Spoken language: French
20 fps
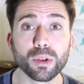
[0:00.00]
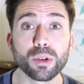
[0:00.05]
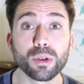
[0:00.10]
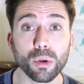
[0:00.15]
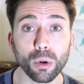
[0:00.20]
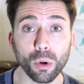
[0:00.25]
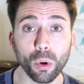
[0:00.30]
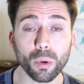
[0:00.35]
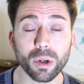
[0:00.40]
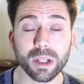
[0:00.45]

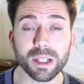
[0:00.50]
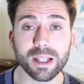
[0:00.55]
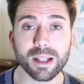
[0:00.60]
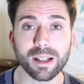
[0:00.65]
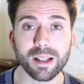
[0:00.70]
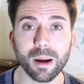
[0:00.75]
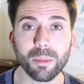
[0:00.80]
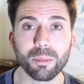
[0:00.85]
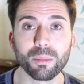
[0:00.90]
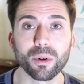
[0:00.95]
selon les
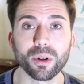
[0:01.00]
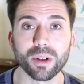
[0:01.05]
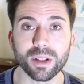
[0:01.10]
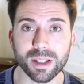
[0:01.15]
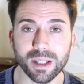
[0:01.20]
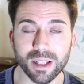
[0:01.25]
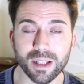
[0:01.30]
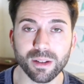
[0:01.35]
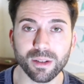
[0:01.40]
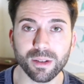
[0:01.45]
étapes
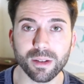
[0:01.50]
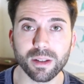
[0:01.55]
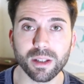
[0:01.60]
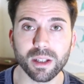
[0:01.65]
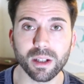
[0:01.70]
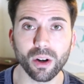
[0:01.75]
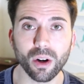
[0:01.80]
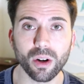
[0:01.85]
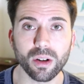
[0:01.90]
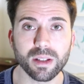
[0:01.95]
Skin
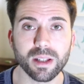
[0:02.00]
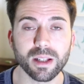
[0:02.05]
SkinCeuticals,